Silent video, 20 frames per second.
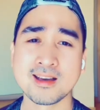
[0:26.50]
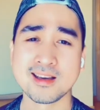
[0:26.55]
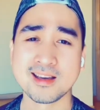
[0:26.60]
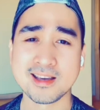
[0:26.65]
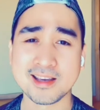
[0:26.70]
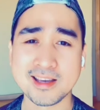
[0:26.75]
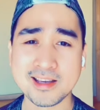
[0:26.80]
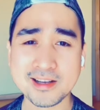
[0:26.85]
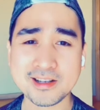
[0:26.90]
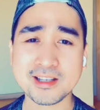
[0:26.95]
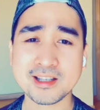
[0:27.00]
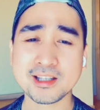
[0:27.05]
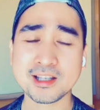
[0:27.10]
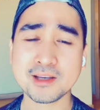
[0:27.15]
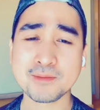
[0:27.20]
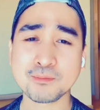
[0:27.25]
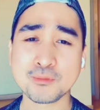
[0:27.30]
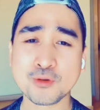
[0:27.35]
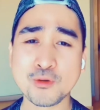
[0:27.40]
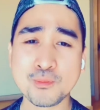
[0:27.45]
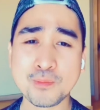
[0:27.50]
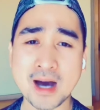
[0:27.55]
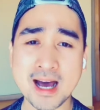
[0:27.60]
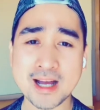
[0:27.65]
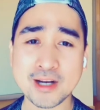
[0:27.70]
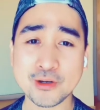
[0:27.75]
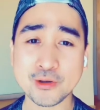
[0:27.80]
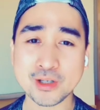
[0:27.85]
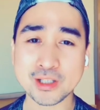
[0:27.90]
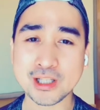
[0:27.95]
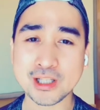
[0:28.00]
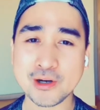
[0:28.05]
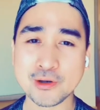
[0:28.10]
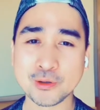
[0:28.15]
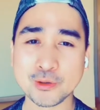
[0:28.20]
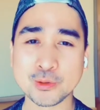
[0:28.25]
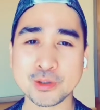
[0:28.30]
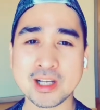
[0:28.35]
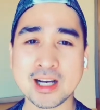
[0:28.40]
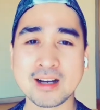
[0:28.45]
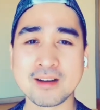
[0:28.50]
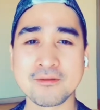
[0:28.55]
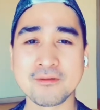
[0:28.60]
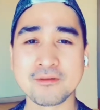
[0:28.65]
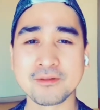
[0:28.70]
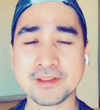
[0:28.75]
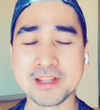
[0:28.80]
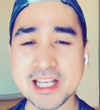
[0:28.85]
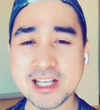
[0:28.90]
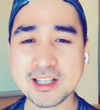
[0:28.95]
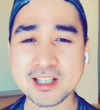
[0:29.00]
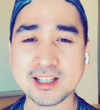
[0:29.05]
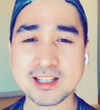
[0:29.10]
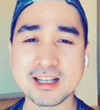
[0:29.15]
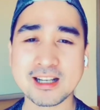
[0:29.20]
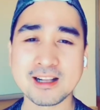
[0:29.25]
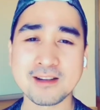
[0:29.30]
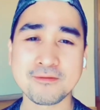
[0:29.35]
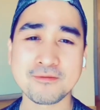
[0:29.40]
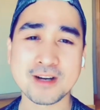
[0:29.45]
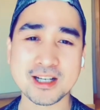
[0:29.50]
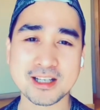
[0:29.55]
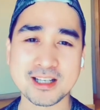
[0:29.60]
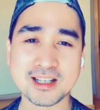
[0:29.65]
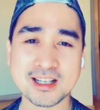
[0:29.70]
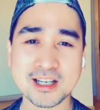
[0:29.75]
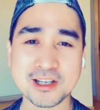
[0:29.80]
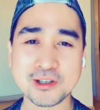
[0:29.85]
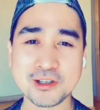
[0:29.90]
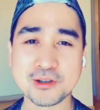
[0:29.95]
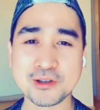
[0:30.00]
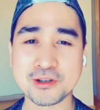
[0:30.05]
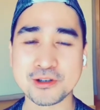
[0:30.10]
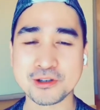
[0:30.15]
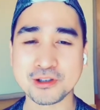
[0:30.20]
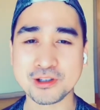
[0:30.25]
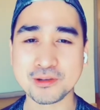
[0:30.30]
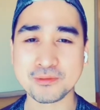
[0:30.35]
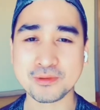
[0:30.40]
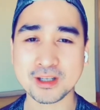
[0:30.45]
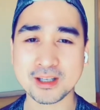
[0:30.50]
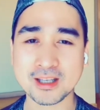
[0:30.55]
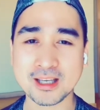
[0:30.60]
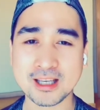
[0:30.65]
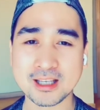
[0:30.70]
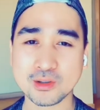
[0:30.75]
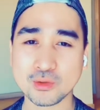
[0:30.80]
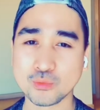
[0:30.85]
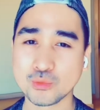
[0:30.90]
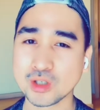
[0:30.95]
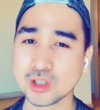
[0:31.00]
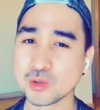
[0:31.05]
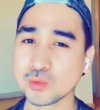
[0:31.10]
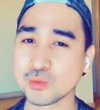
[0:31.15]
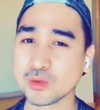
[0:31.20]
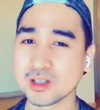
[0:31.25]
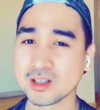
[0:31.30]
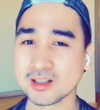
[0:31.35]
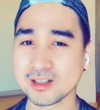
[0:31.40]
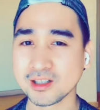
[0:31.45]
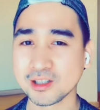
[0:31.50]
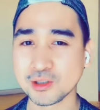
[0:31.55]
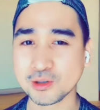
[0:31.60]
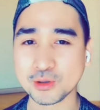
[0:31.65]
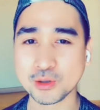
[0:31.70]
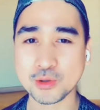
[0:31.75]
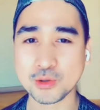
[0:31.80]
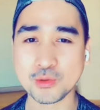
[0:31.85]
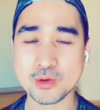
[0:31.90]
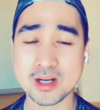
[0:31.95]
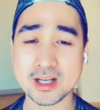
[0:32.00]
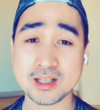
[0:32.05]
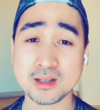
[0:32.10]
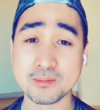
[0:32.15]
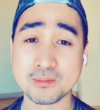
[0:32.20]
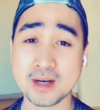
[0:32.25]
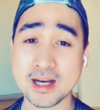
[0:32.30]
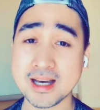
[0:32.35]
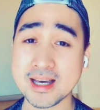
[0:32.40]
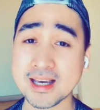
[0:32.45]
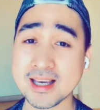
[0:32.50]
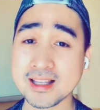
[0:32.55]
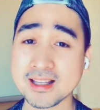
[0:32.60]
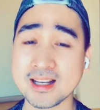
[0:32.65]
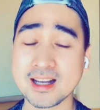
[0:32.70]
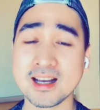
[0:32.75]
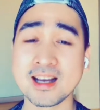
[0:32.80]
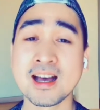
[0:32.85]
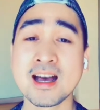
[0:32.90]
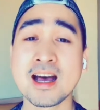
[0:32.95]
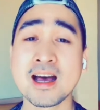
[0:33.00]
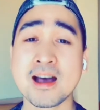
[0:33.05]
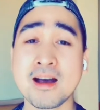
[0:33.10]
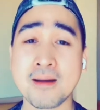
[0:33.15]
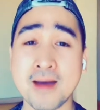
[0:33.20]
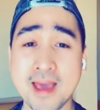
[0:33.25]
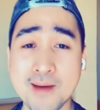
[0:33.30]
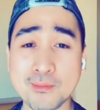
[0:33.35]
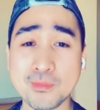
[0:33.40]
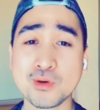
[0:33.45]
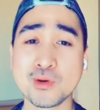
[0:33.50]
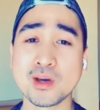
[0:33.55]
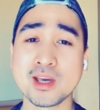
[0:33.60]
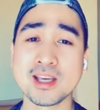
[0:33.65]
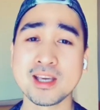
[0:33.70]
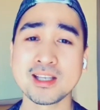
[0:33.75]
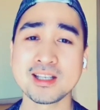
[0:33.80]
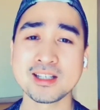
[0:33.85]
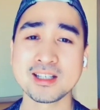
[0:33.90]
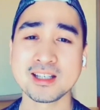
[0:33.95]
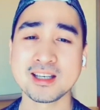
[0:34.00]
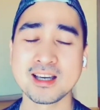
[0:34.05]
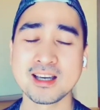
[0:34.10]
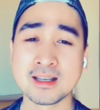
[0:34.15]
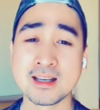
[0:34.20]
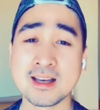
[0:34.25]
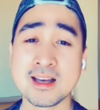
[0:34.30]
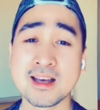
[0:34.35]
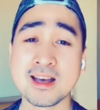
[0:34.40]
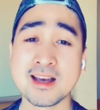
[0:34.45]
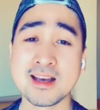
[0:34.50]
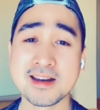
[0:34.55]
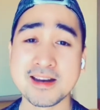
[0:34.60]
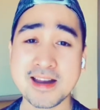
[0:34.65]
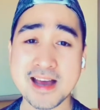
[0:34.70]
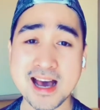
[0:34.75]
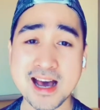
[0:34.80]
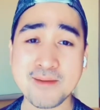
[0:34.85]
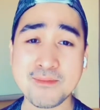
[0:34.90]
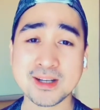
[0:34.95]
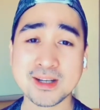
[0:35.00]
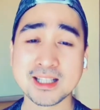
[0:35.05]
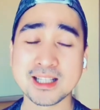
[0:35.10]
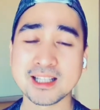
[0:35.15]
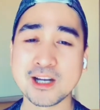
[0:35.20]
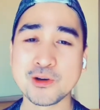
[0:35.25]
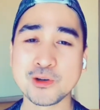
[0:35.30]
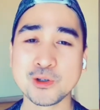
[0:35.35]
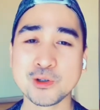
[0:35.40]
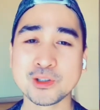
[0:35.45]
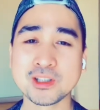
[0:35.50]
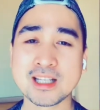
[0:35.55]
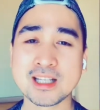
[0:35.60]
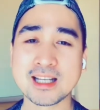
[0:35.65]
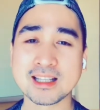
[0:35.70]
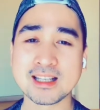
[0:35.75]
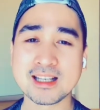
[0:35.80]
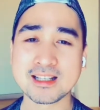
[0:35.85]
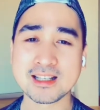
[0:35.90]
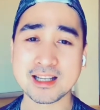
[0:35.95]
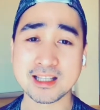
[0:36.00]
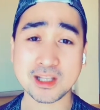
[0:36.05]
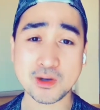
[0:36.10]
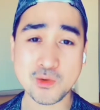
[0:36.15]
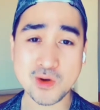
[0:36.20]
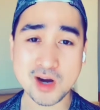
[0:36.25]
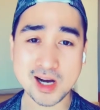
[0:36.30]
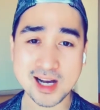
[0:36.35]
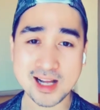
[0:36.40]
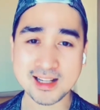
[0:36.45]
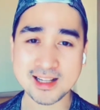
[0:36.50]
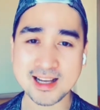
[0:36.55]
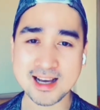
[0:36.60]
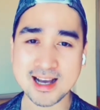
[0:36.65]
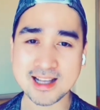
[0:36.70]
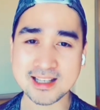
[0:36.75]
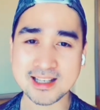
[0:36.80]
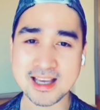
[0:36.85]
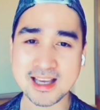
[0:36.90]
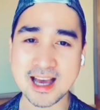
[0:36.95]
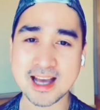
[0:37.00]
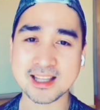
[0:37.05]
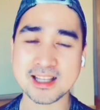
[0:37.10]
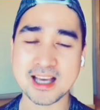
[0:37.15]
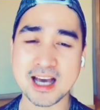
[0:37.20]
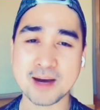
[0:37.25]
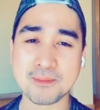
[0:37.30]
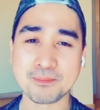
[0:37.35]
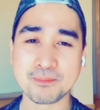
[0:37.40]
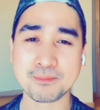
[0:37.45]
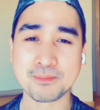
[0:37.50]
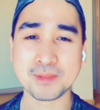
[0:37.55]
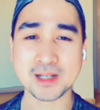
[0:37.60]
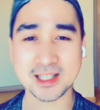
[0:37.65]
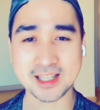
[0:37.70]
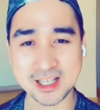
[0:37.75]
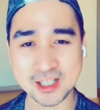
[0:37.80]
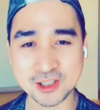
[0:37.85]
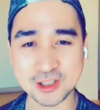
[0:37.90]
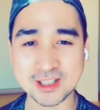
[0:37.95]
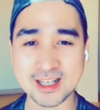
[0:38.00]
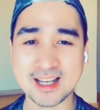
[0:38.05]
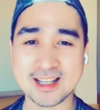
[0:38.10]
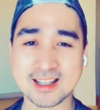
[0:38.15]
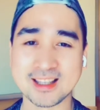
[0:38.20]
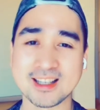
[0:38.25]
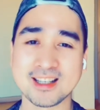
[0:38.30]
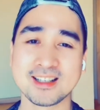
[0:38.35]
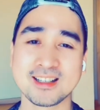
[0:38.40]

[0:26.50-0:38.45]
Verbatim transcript: Here's a tip kung paano i-download ang Digital Vaccination Certificate which was issued to us by the MOH na magda-download natin sa Tawakal na at Sihati application natin.